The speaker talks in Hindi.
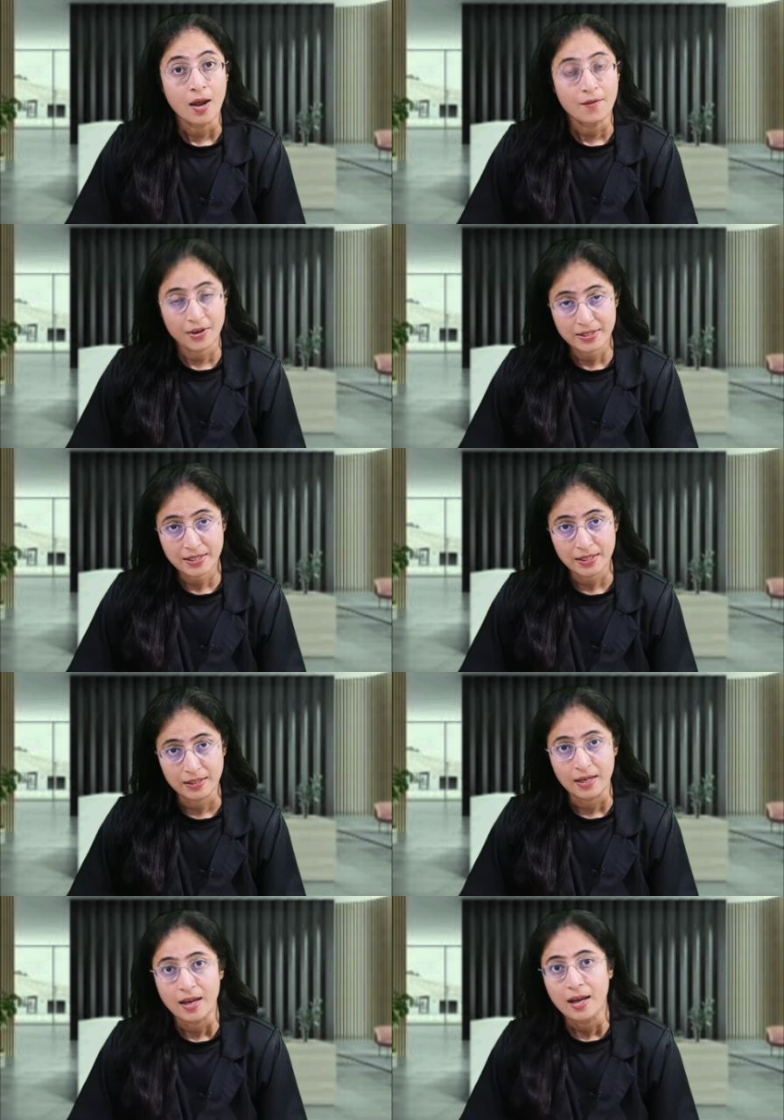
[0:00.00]
वैसे ही
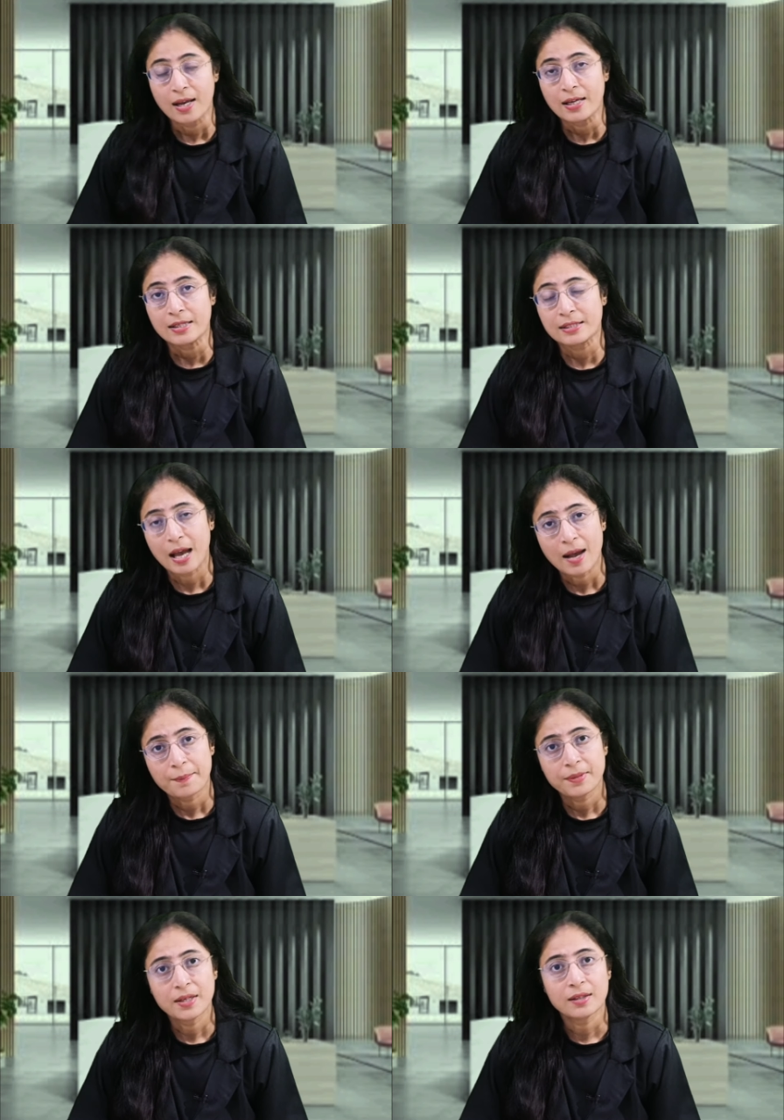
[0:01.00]

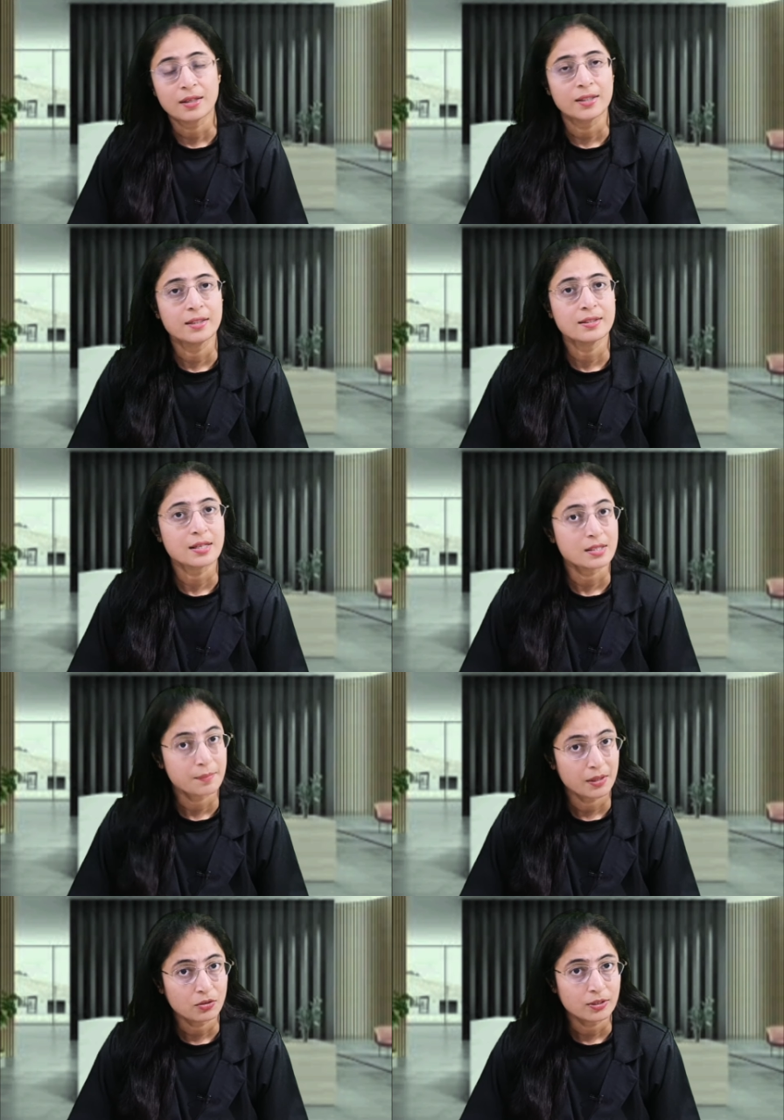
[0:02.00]
आपने कई
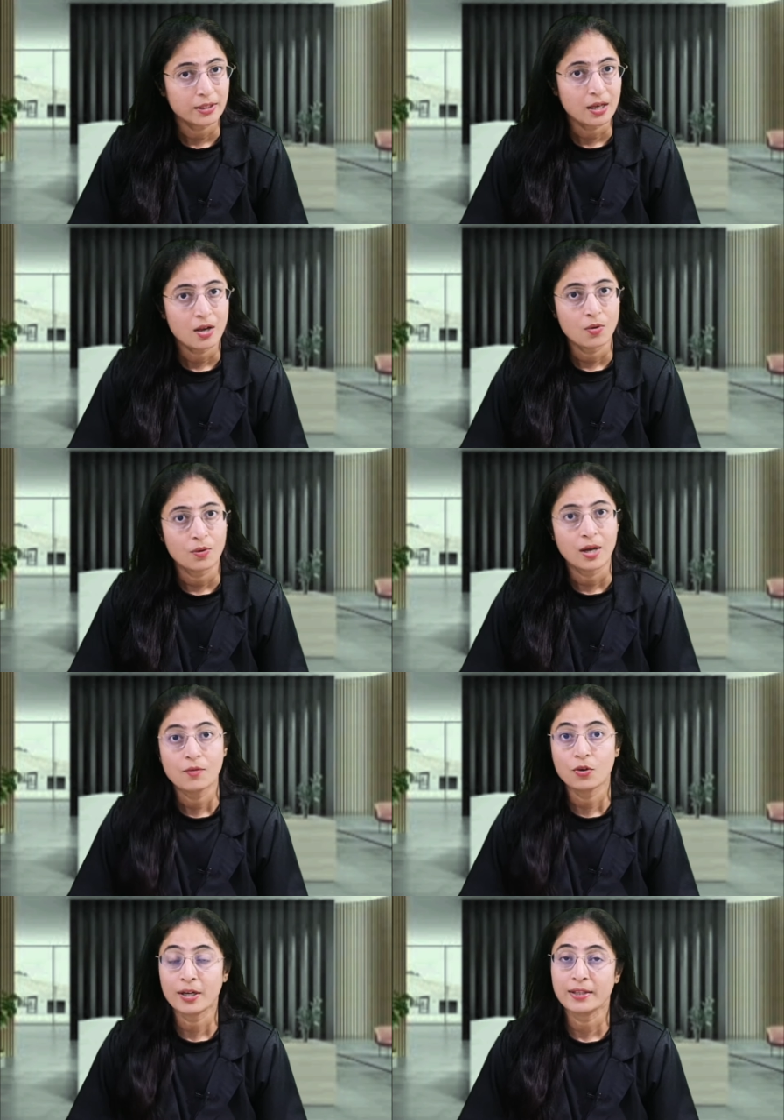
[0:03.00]
सेल्समैन को देखा होगा वो
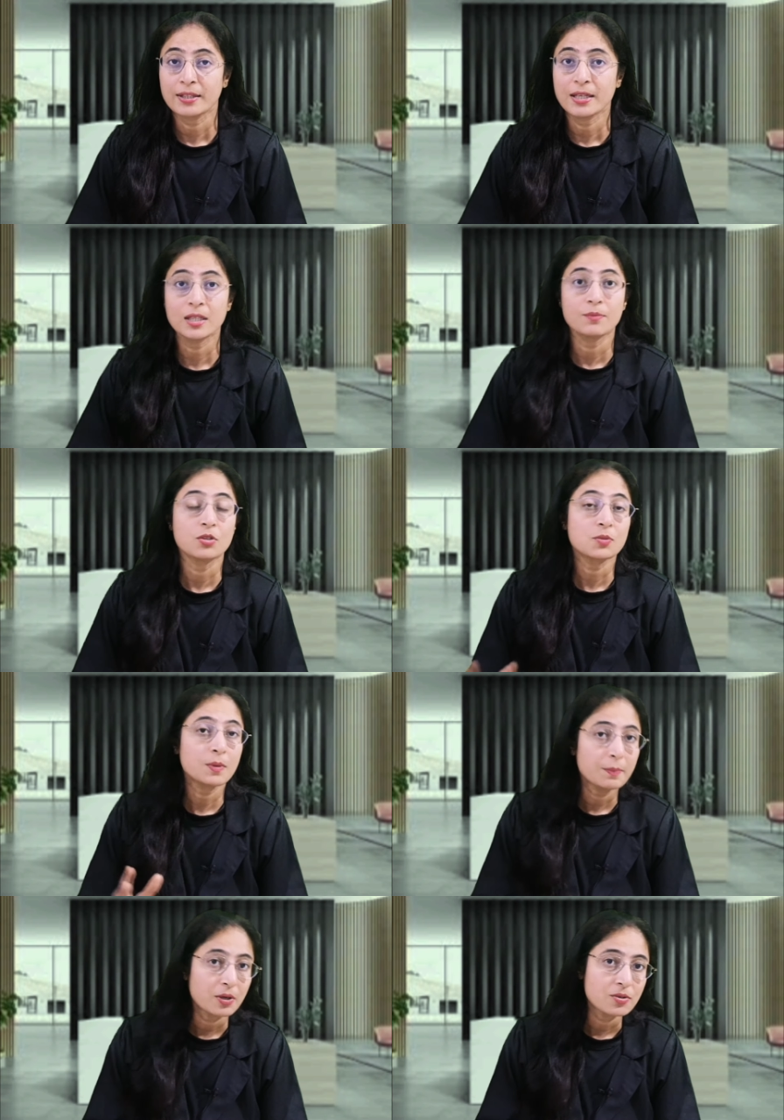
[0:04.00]
कहते हैं कि मुझ पर
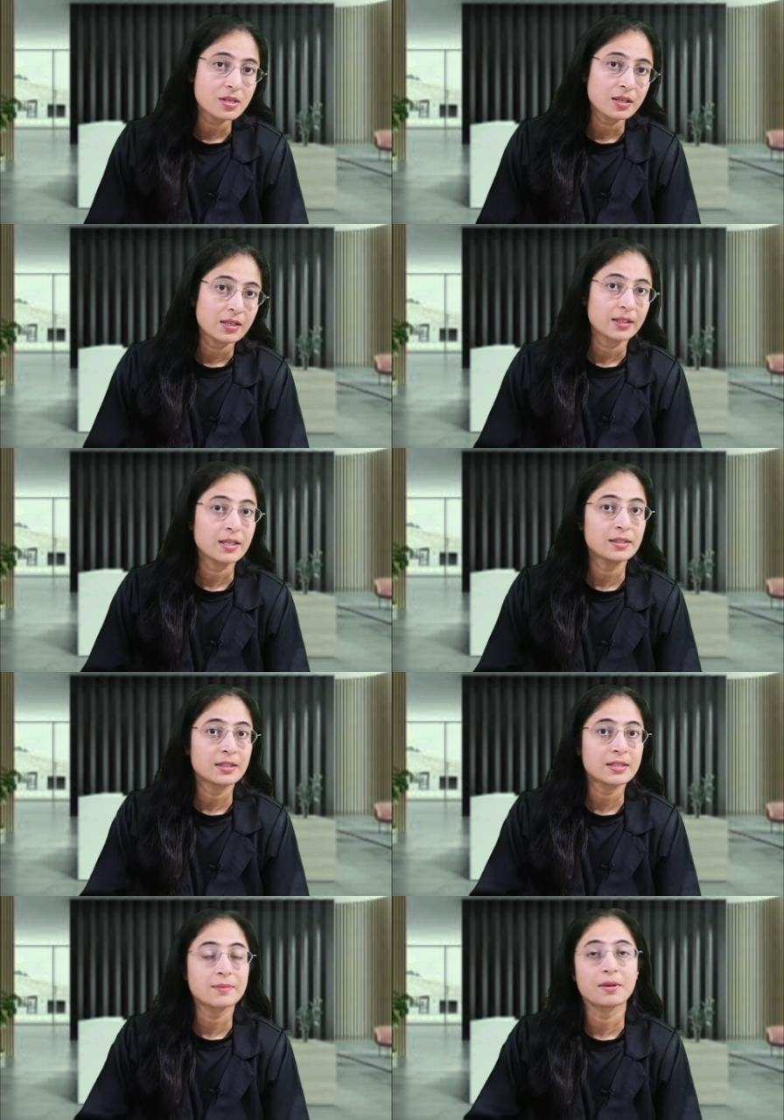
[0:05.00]
भरोसा करके ये
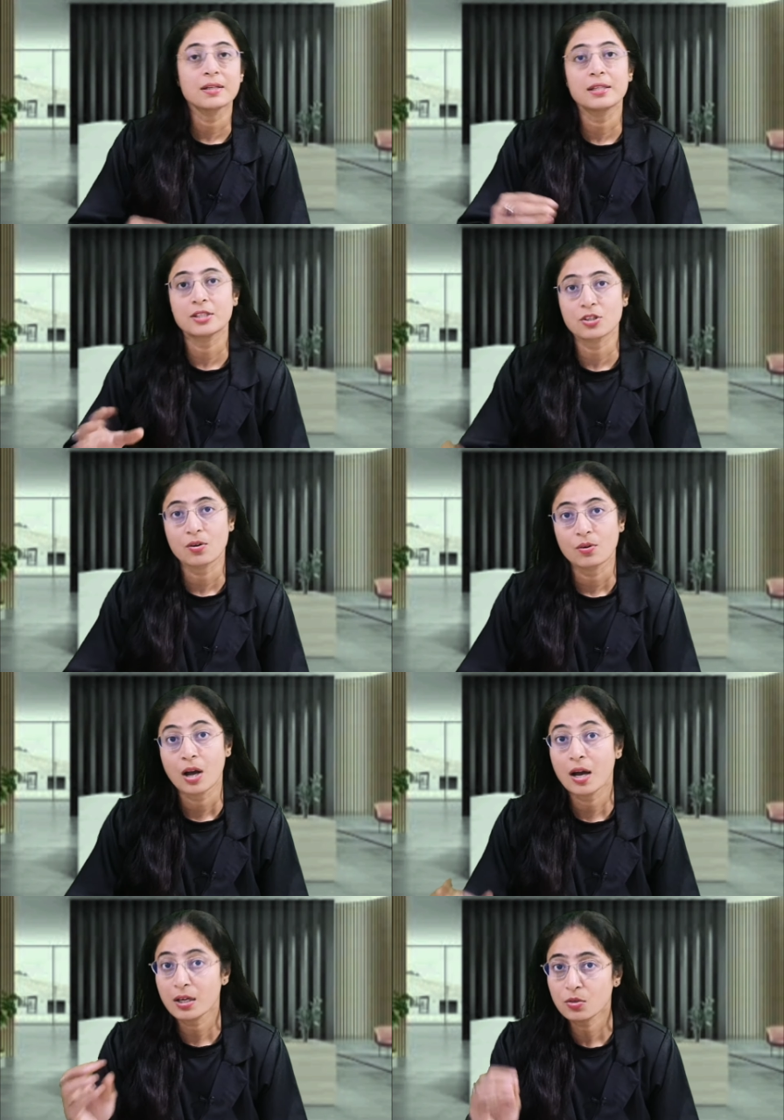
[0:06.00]
सामान ले जाओ
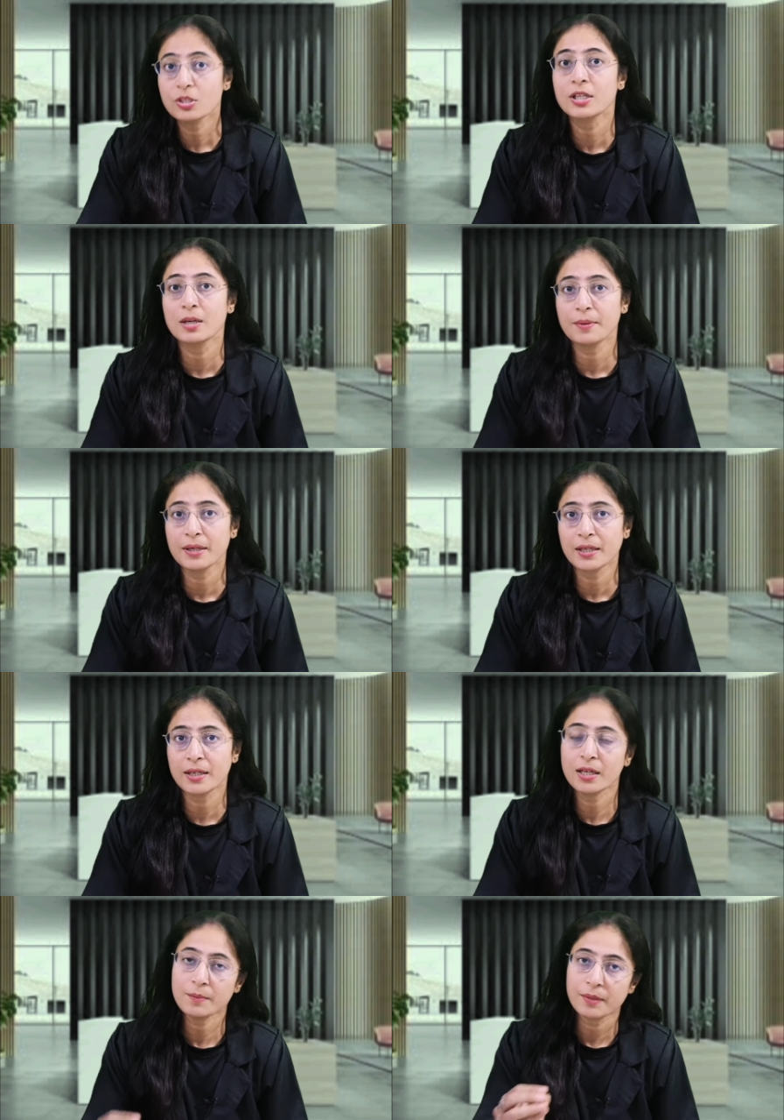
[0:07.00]
अगर कुछ गड़बड़
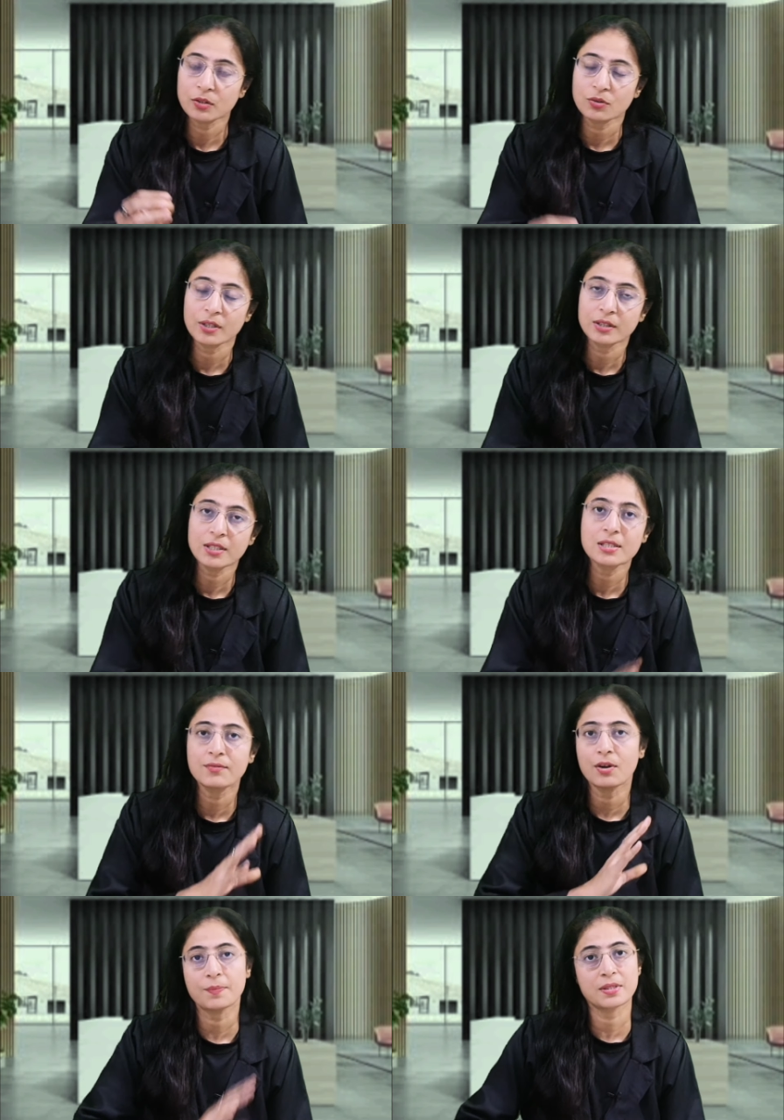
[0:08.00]
निकलेगा मैं तुरंत ही इसे
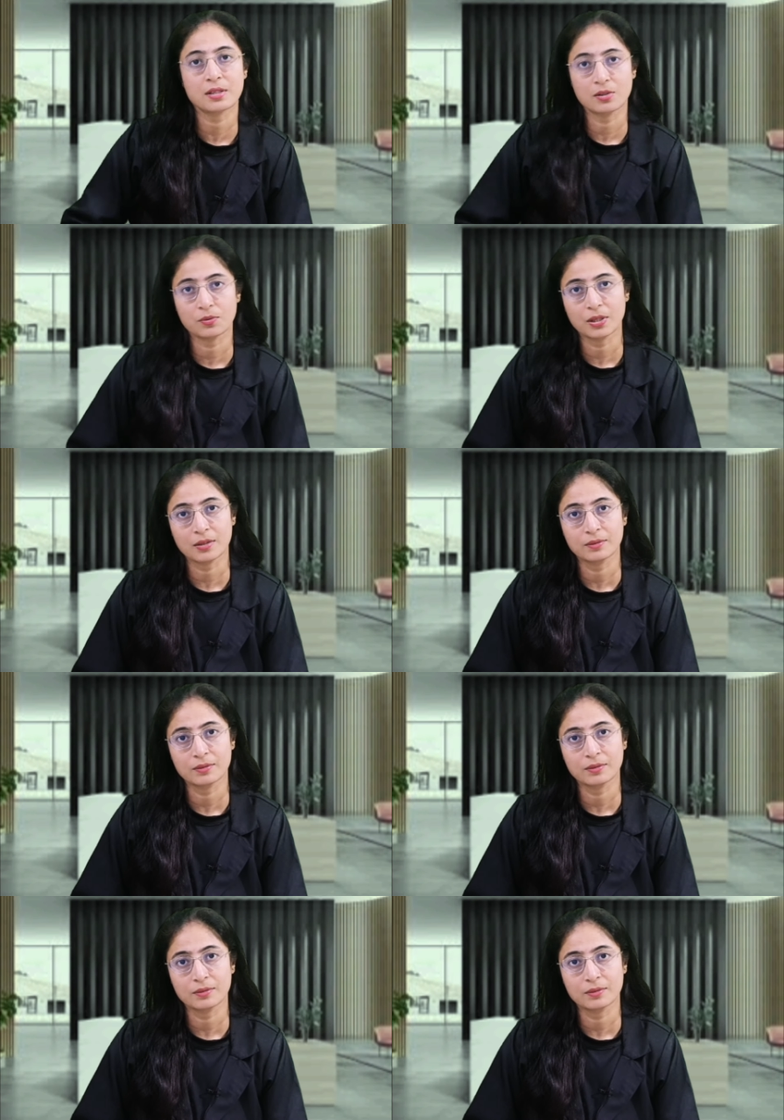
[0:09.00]
वापस कर लूँगा